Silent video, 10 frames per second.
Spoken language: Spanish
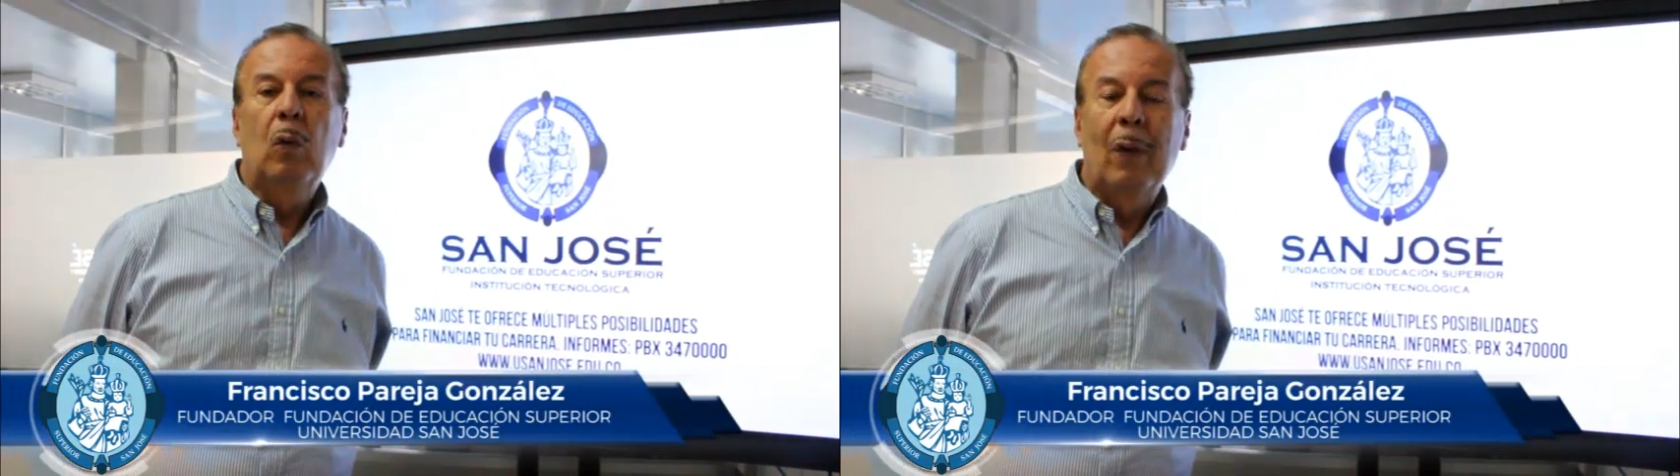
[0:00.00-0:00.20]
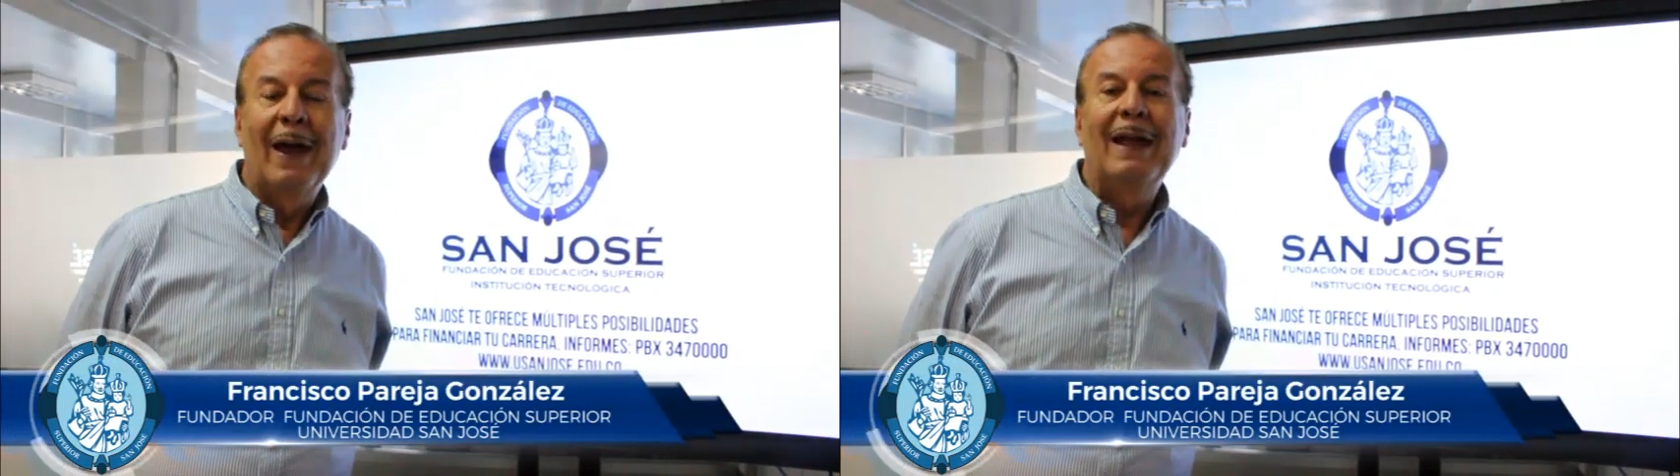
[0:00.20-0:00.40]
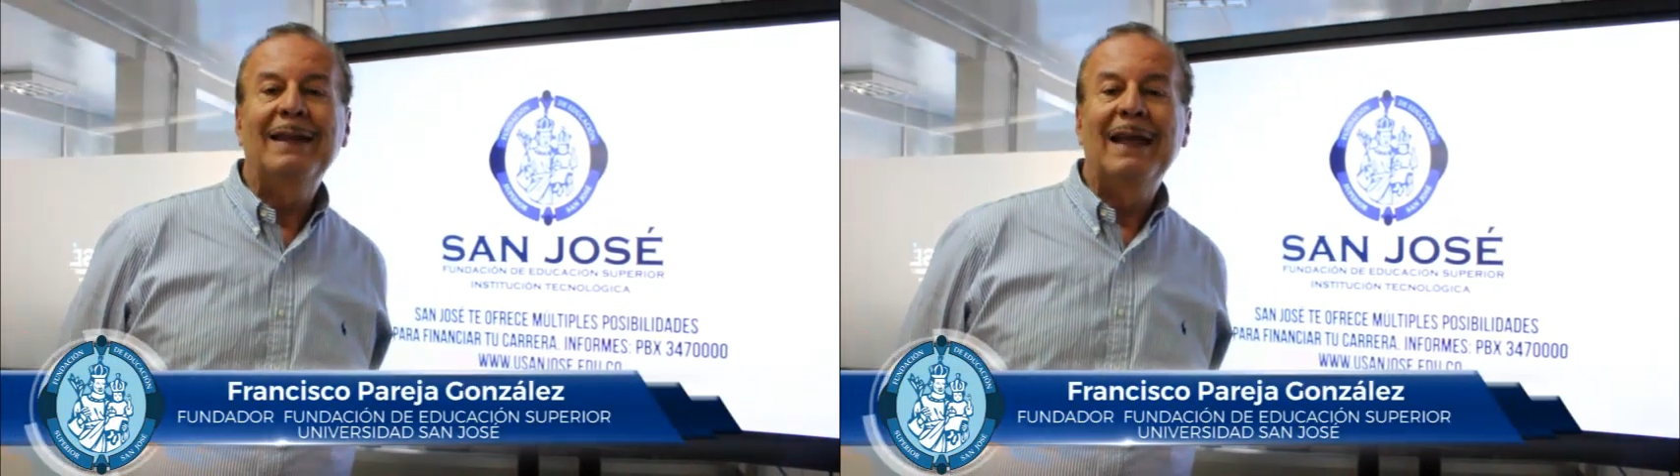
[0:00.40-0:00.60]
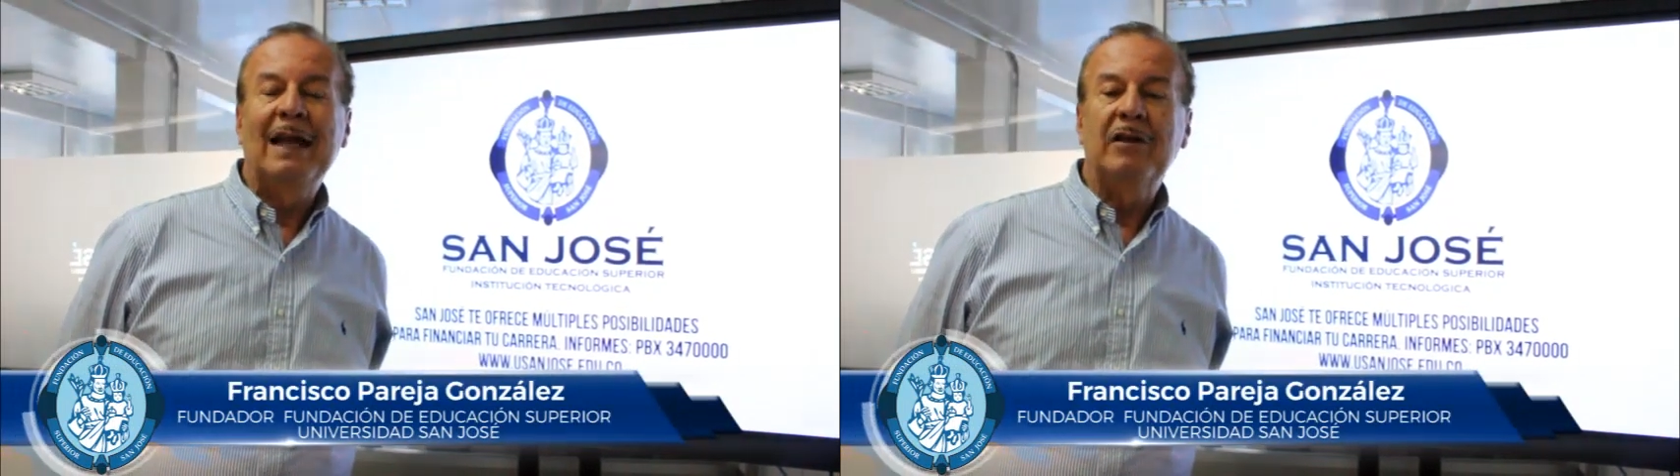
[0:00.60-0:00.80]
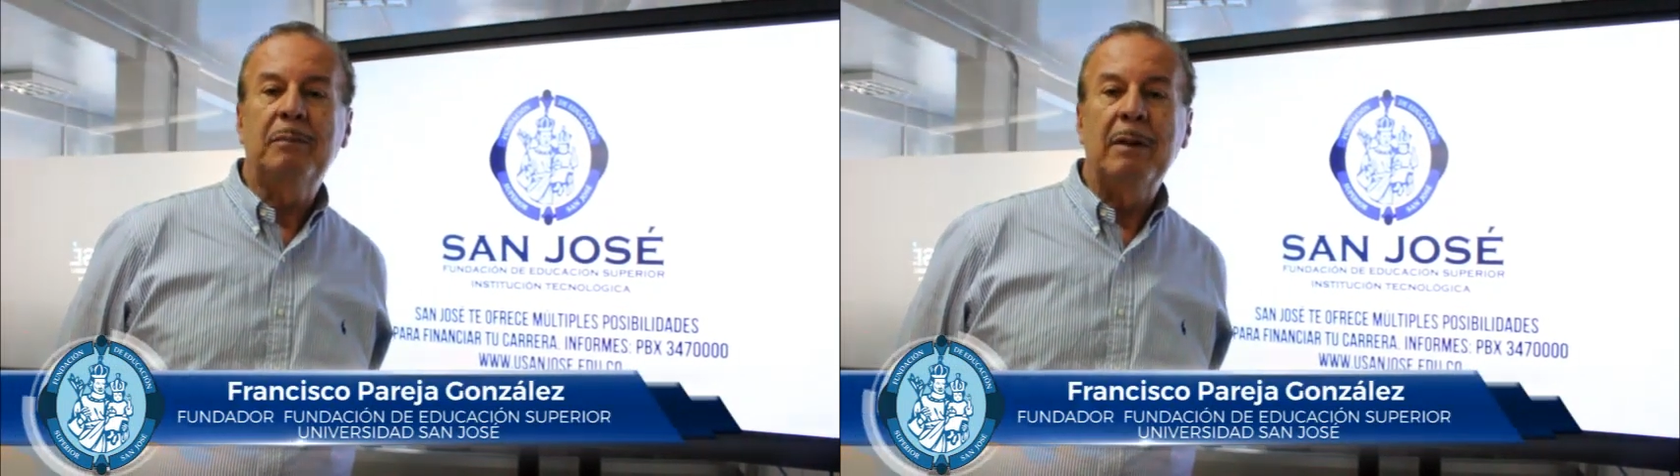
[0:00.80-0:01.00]
fue de
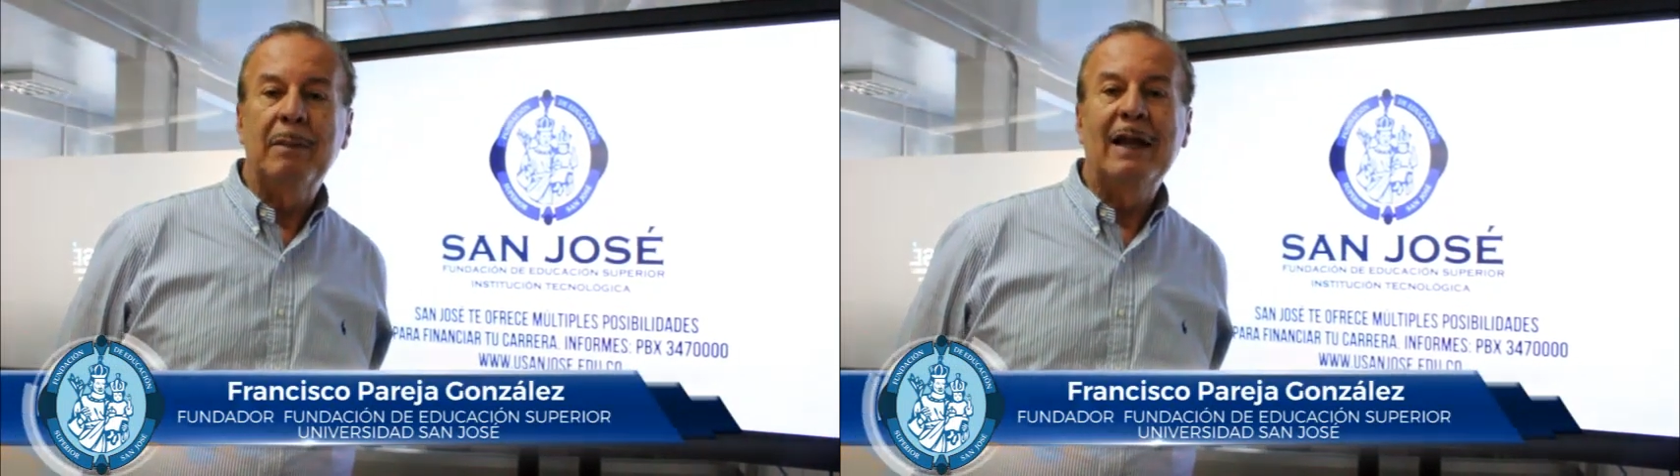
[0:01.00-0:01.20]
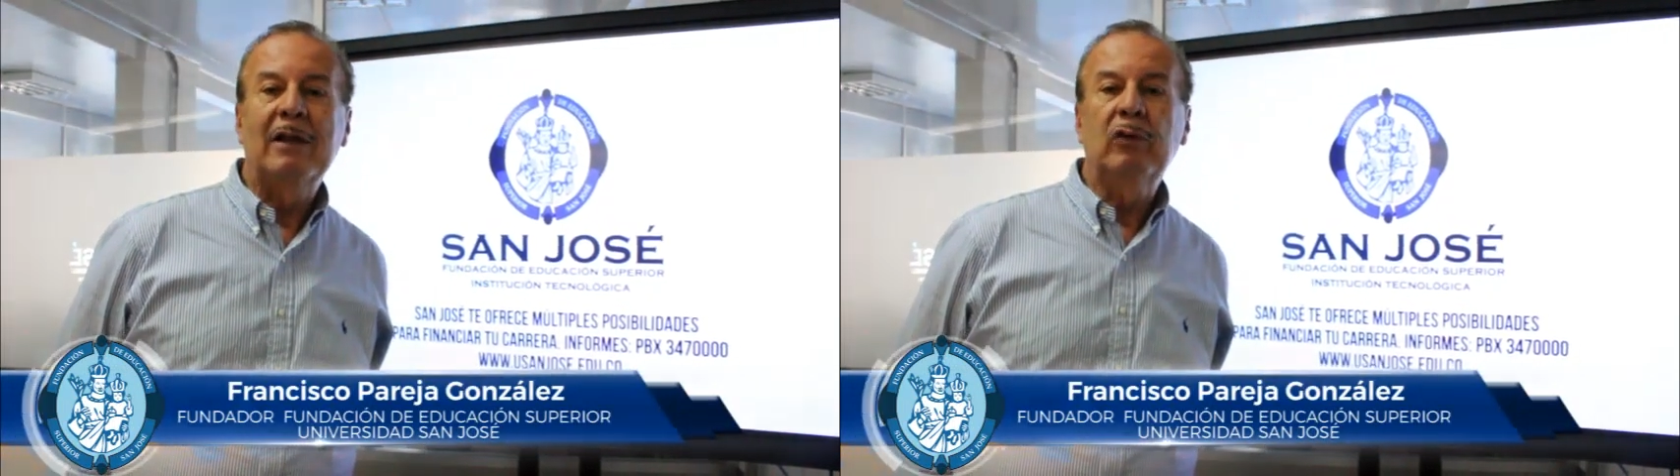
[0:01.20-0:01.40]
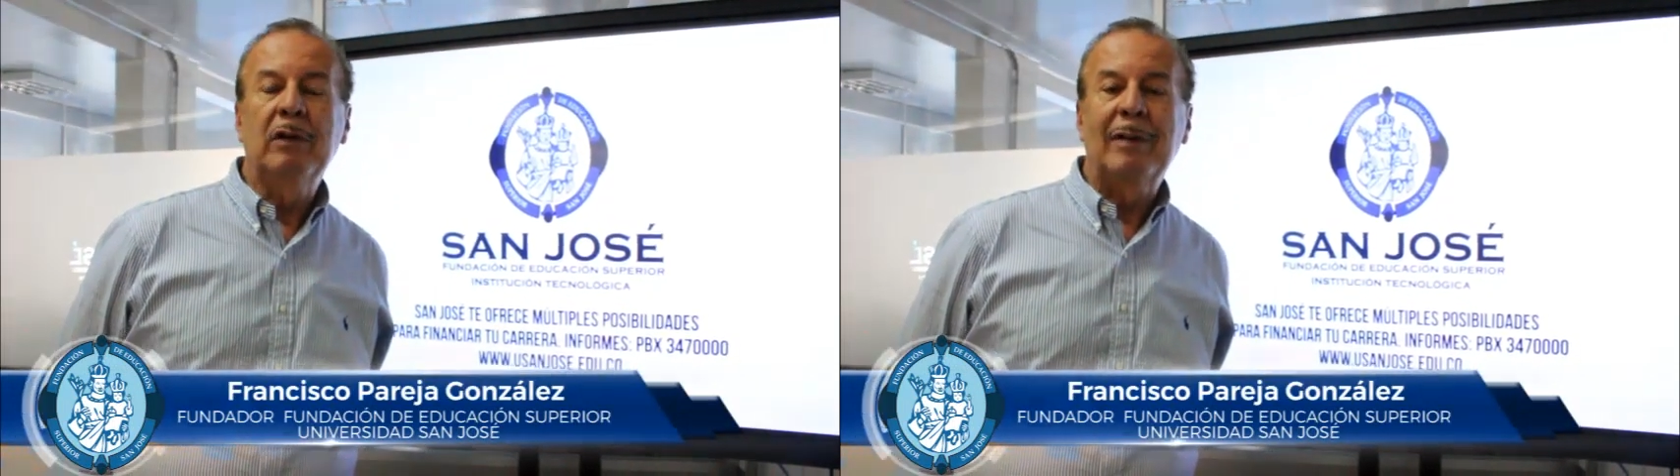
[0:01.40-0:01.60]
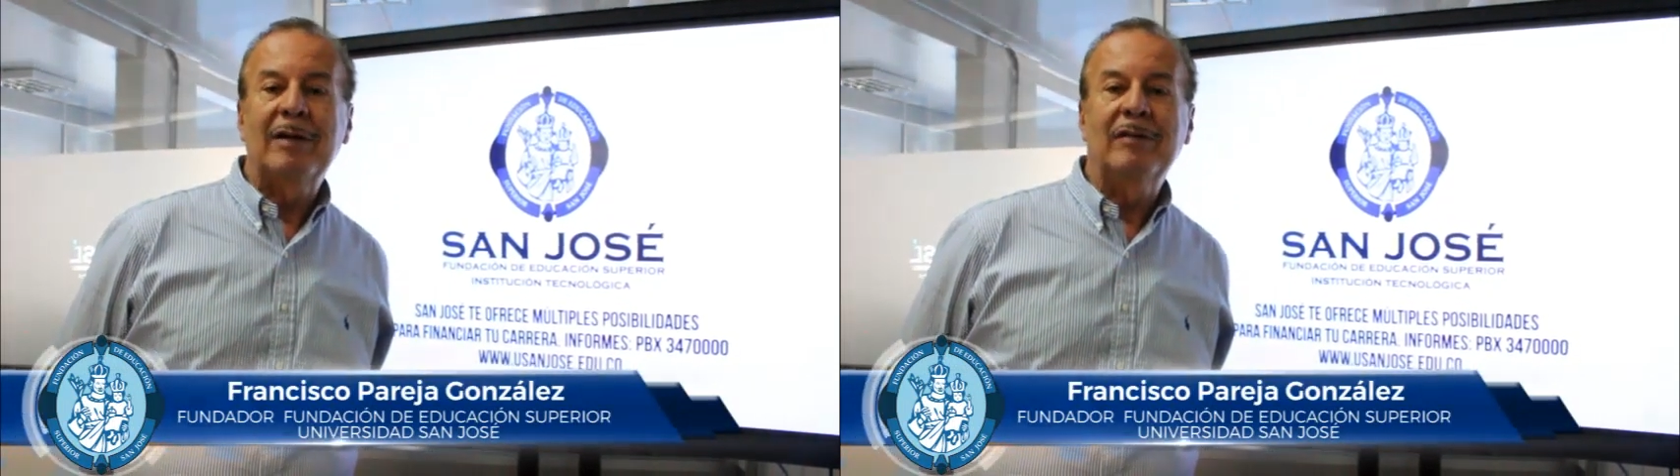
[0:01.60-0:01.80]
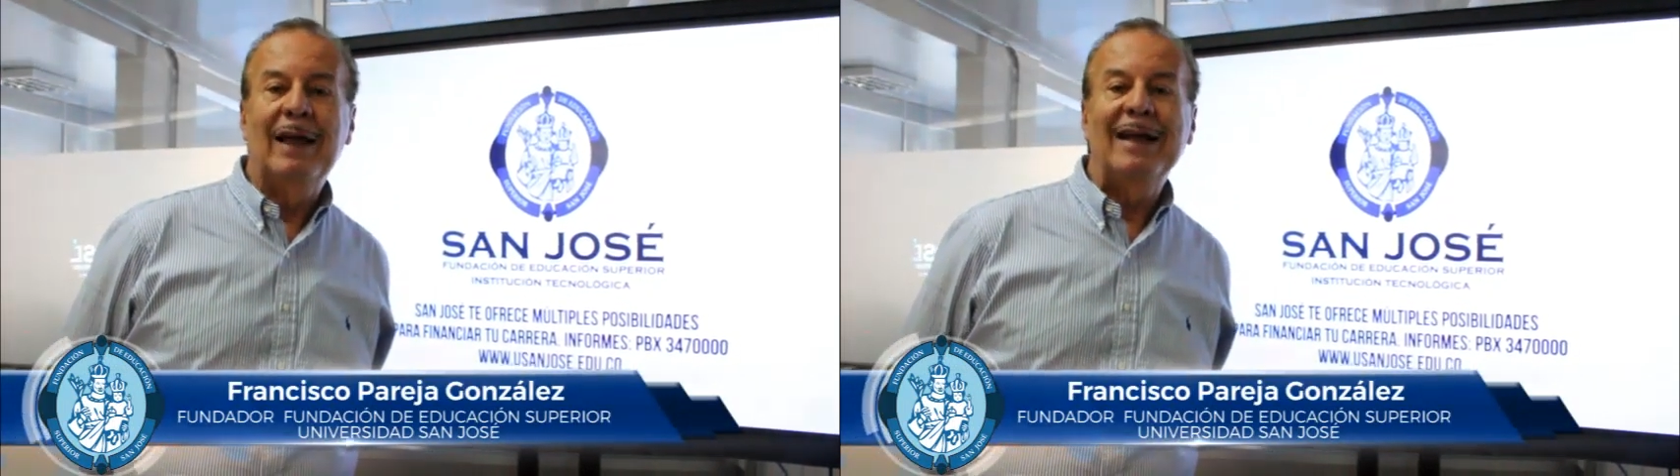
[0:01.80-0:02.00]
las primeras
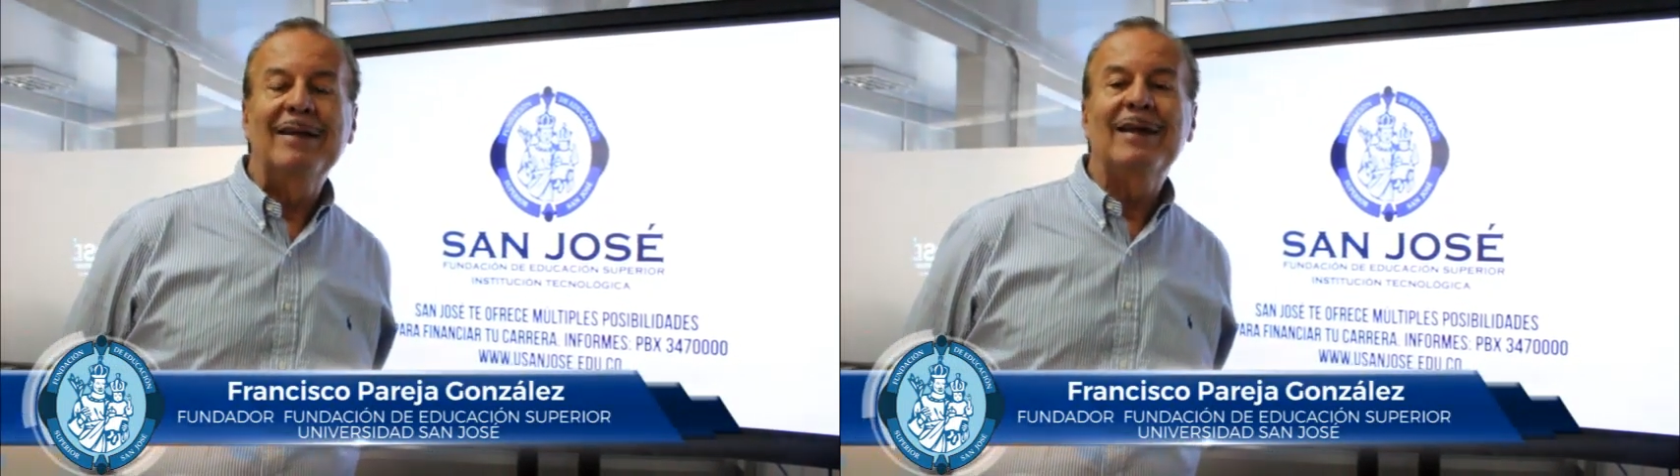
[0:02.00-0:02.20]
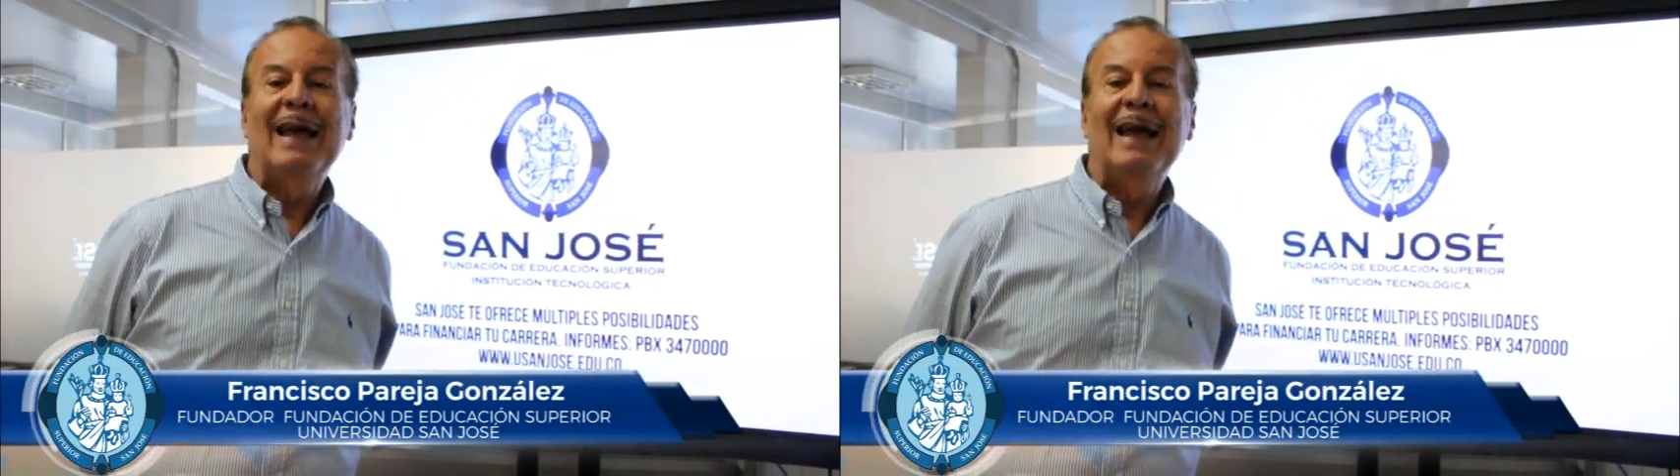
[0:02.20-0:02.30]
universidades